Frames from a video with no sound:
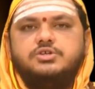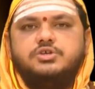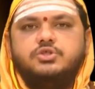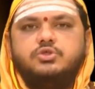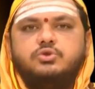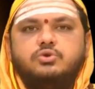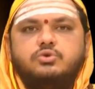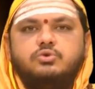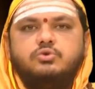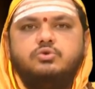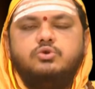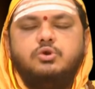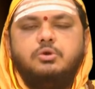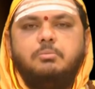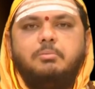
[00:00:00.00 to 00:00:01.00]
చంద్రుడు
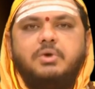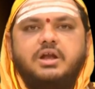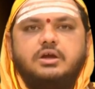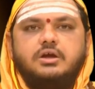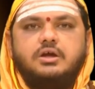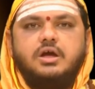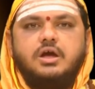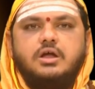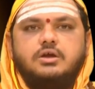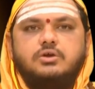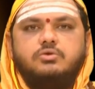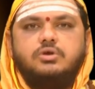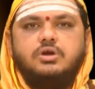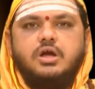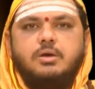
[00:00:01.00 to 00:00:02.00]

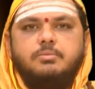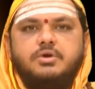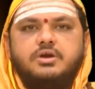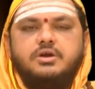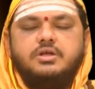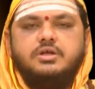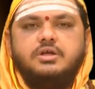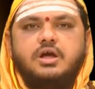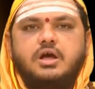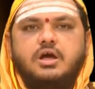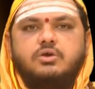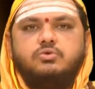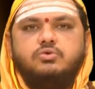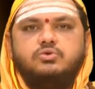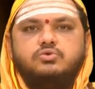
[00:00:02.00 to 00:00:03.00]
మనకారకుడు కాబట్టి ఆ
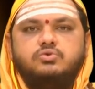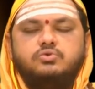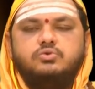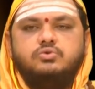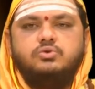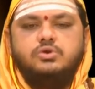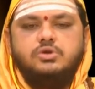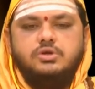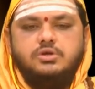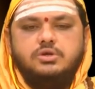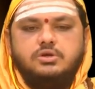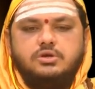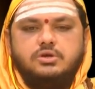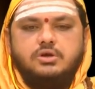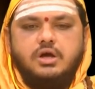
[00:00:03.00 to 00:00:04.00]
రోజు
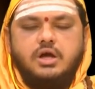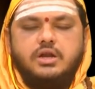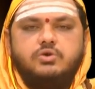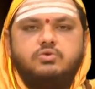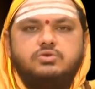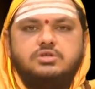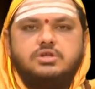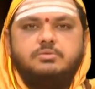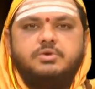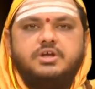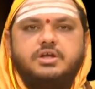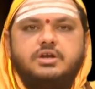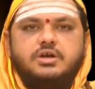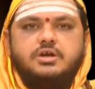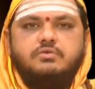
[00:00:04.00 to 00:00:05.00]

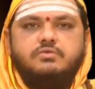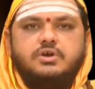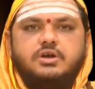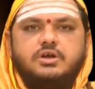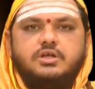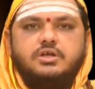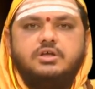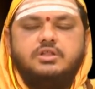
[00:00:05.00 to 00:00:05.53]
అనవసరమైనటువంటి